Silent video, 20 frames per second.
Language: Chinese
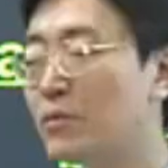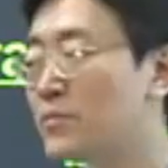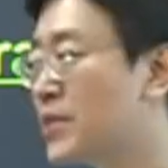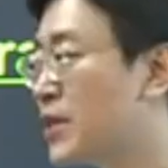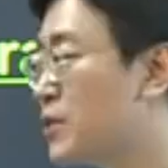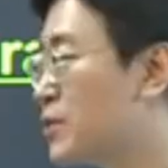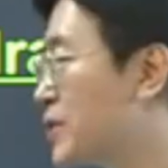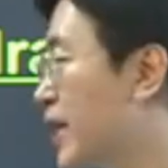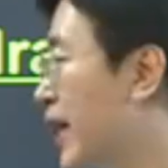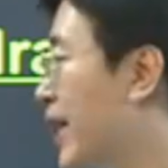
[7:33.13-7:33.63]
我们
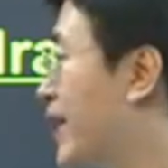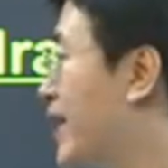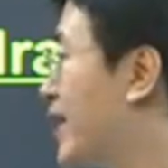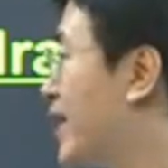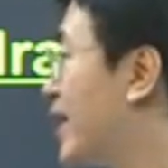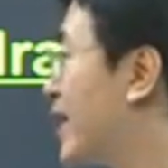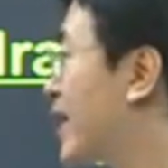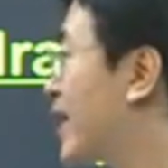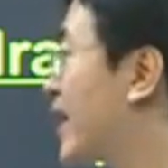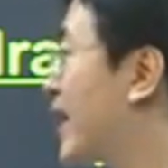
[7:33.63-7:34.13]
再读一
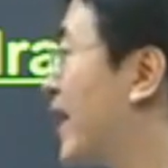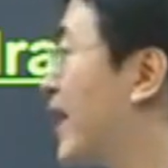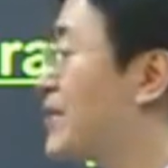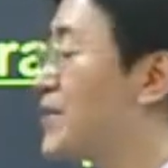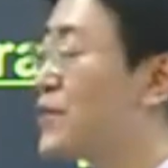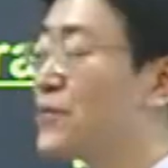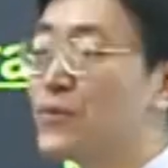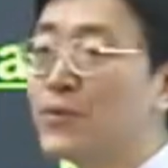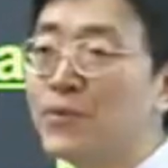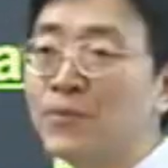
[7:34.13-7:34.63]

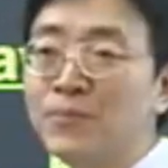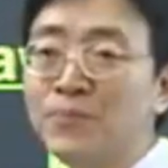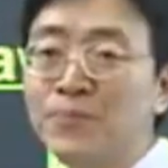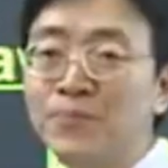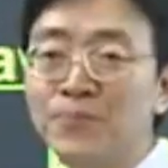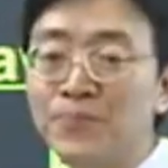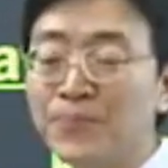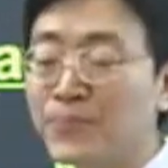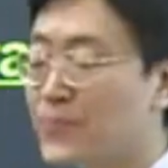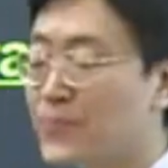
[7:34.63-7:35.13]
下，guest room。